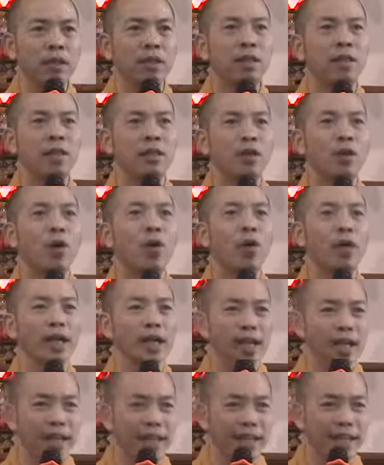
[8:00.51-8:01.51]
chín giờ
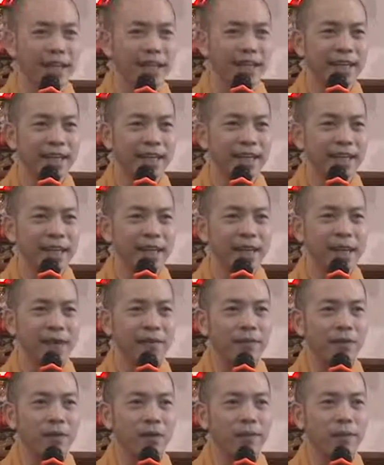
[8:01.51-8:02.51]
tối đó,
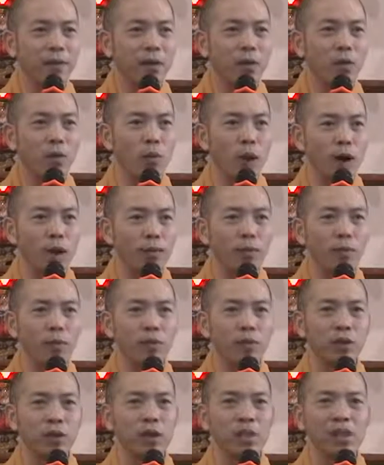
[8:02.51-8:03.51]
các vị mà quắt
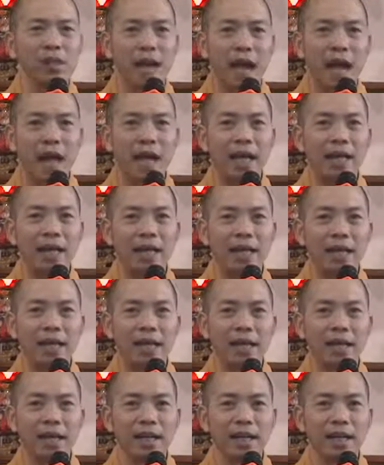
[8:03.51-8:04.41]
một rickshaw đó